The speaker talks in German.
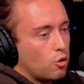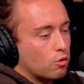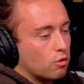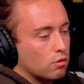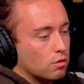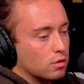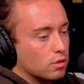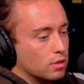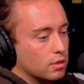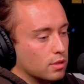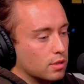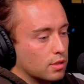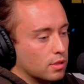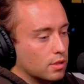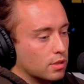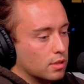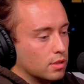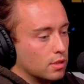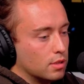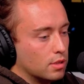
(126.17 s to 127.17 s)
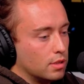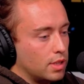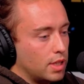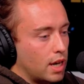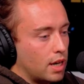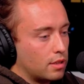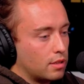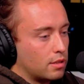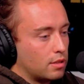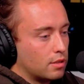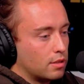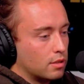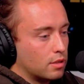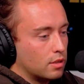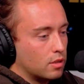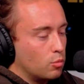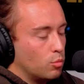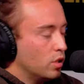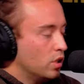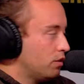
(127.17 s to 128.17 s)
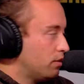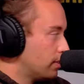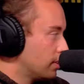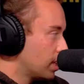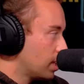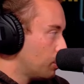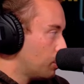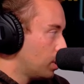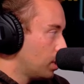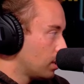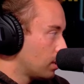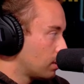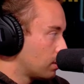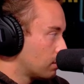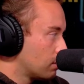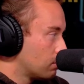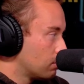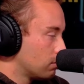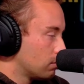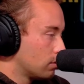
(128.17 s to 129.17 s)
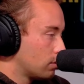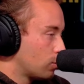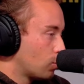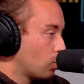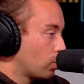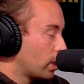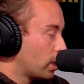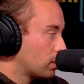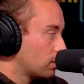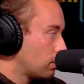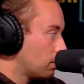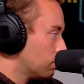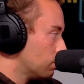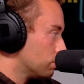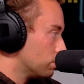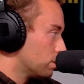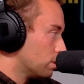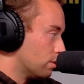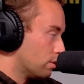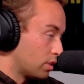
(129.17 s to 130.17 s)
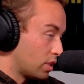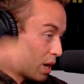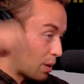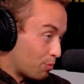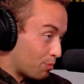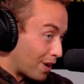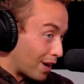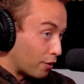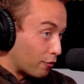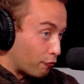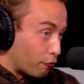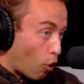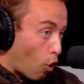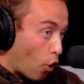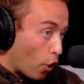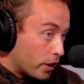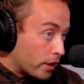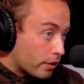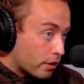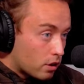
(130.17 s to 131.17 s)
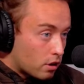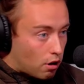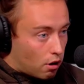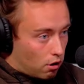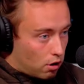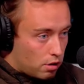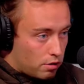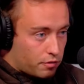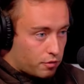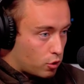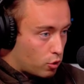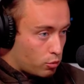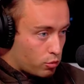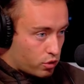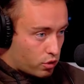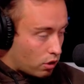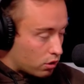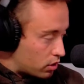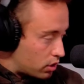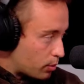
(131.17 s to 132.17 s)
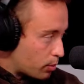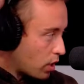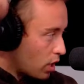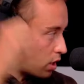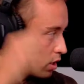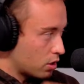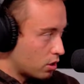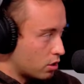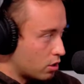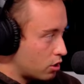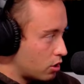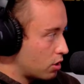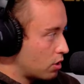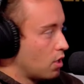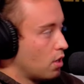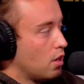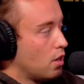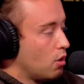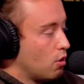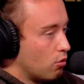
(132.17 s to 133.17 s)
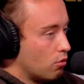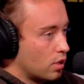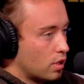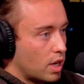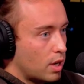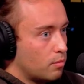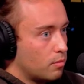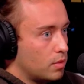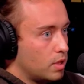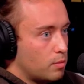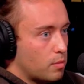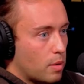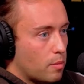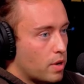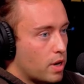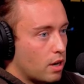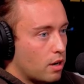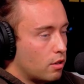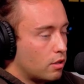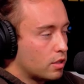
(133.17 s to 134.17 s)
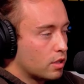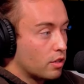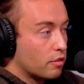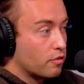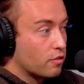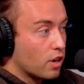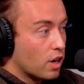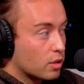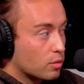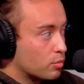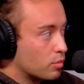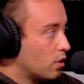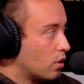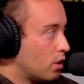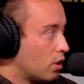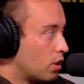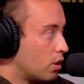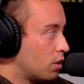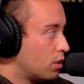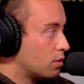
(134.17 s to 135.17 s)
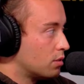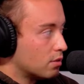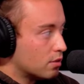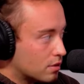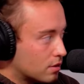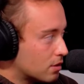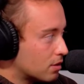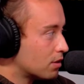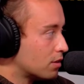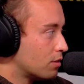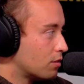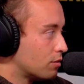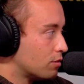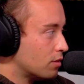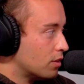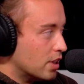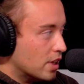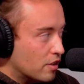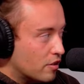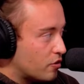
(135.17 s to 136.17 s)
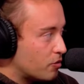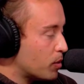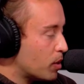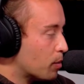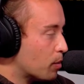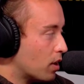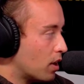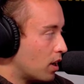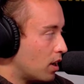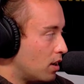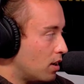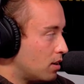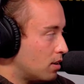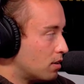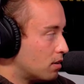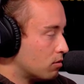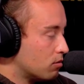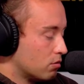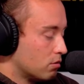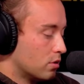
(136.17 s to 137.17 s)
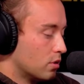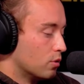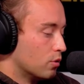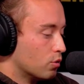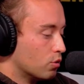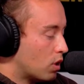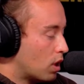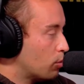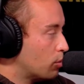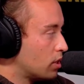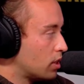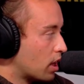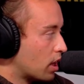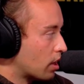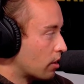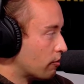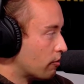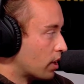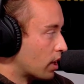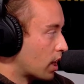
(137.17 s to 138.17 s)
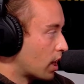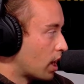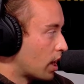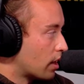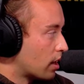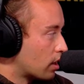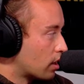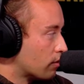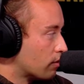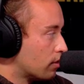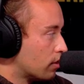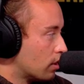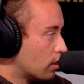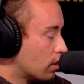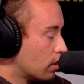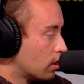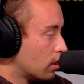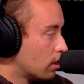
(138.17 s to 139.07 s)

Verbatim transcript: Und äh, der hat äh, um Hilfe gebeten und so ging es los. Also ich habe meinen Freunden geholfen, umsonst praktisch. Und mhm. dann haben immer mehr Leute gefragt, boah, hilf mir mal. Ja, und so habe ich angefangen. Warst du damals angefangen.